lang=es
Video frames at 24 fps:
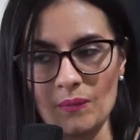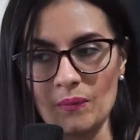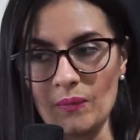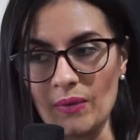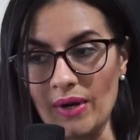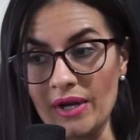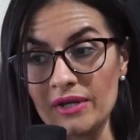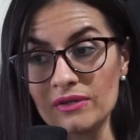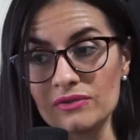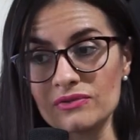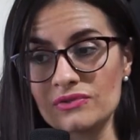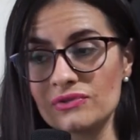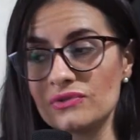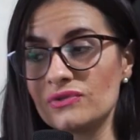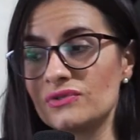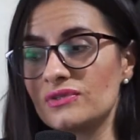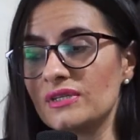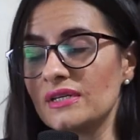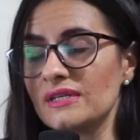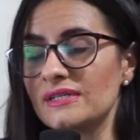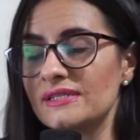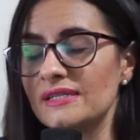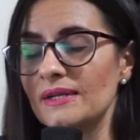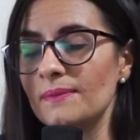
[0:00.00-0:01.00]
Bueno, si
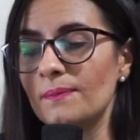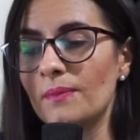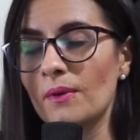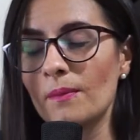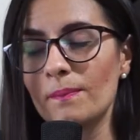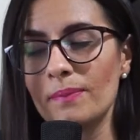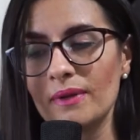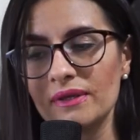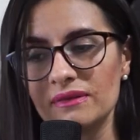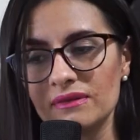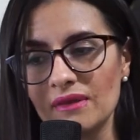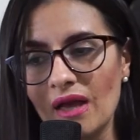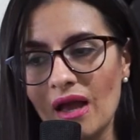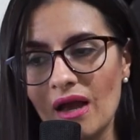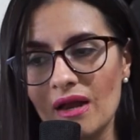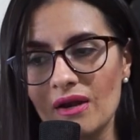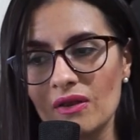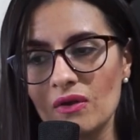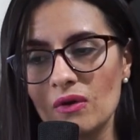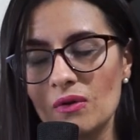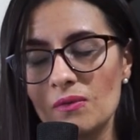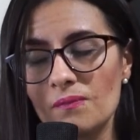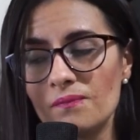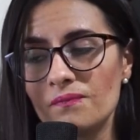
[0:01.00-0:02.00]
usted es el
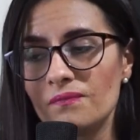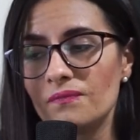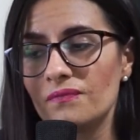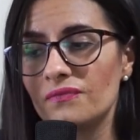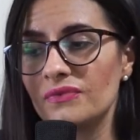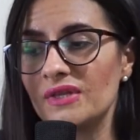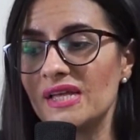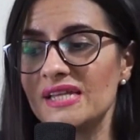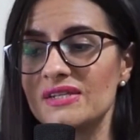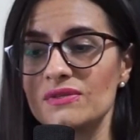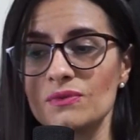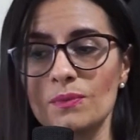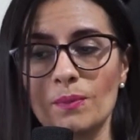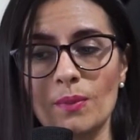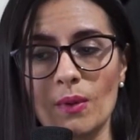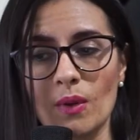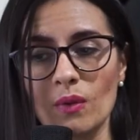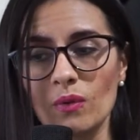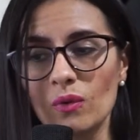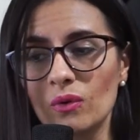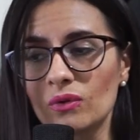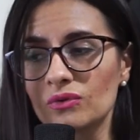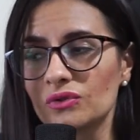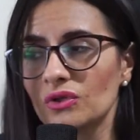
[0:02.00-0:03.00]
propietario, de su
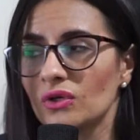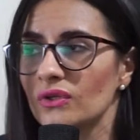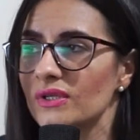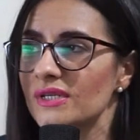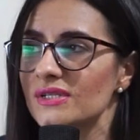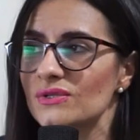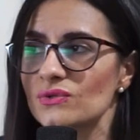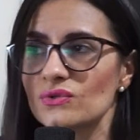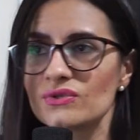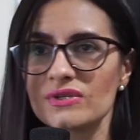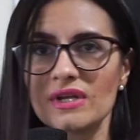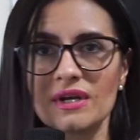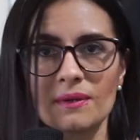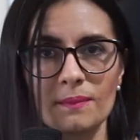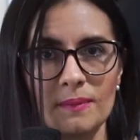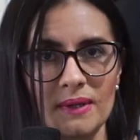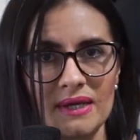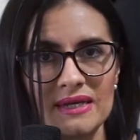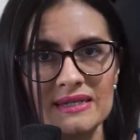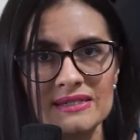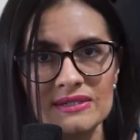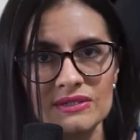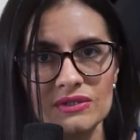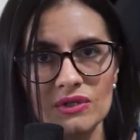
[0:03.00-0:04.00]
producto, de su
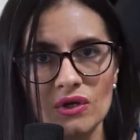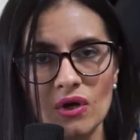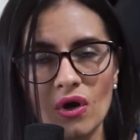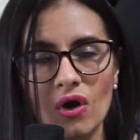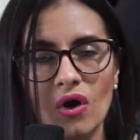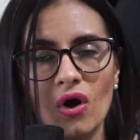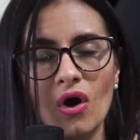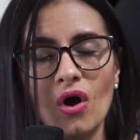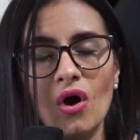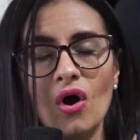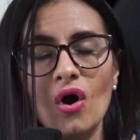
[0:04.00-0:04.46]
servicio.